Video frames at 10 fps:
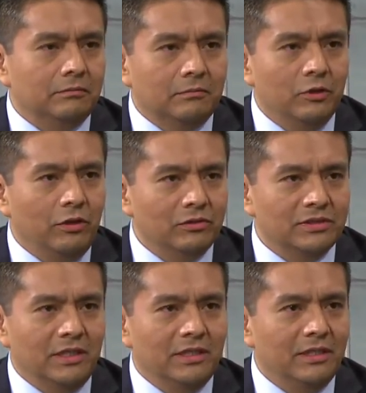
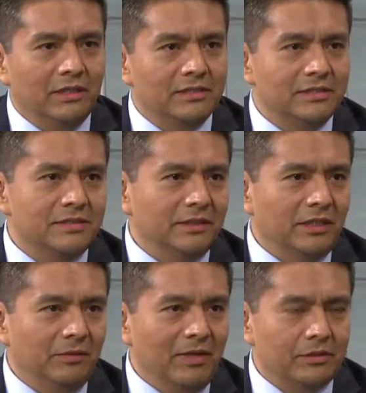12 y el
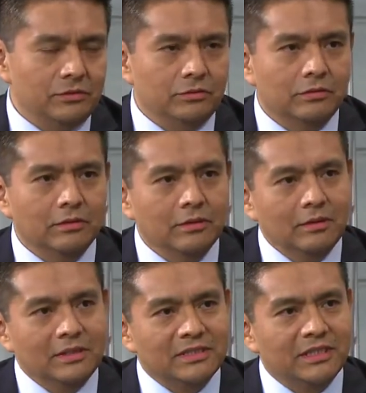17 de marzo,
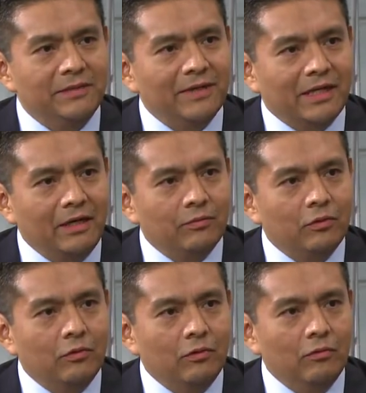se lleva a
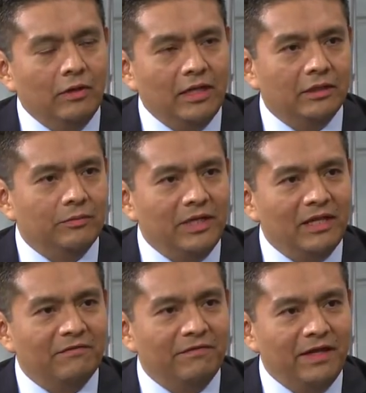cabo la
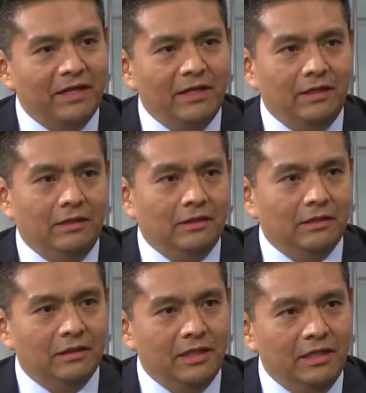denominada Feria
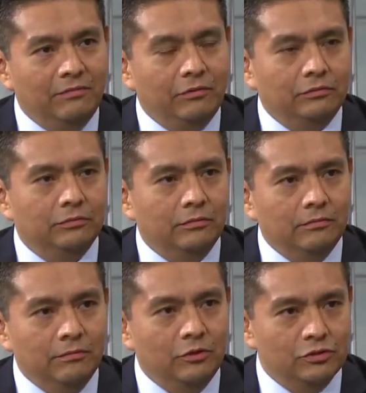del Libro
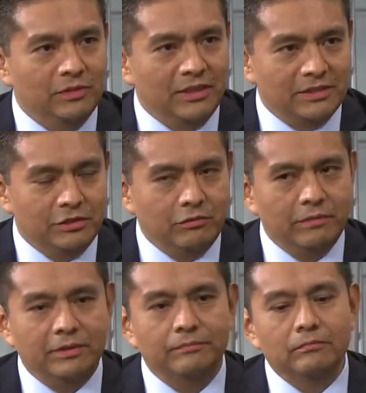
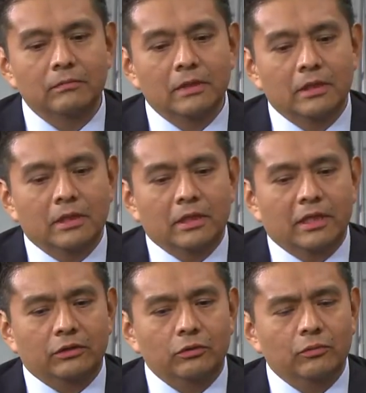2019,
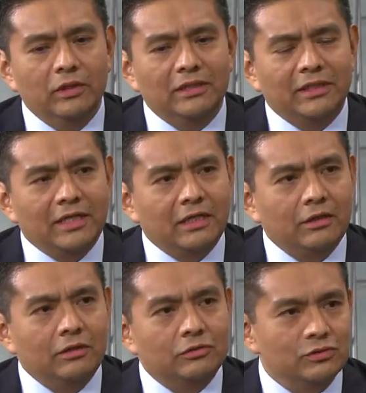que tuvo
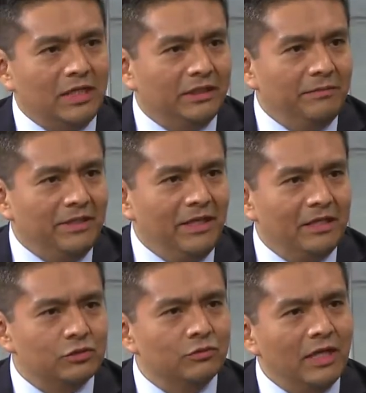entre sus
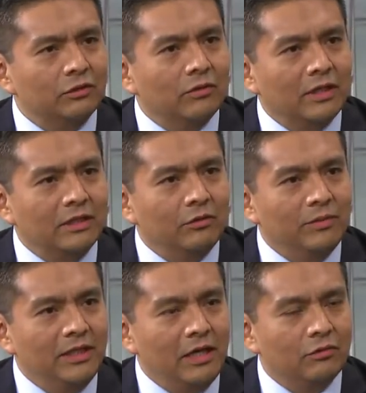actividades un acto que
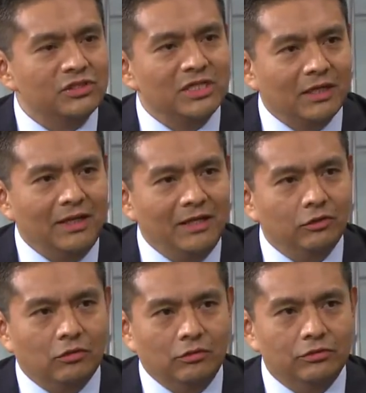denominaron
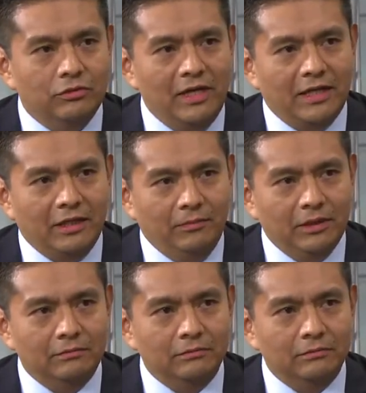Charlando con John Ackerman.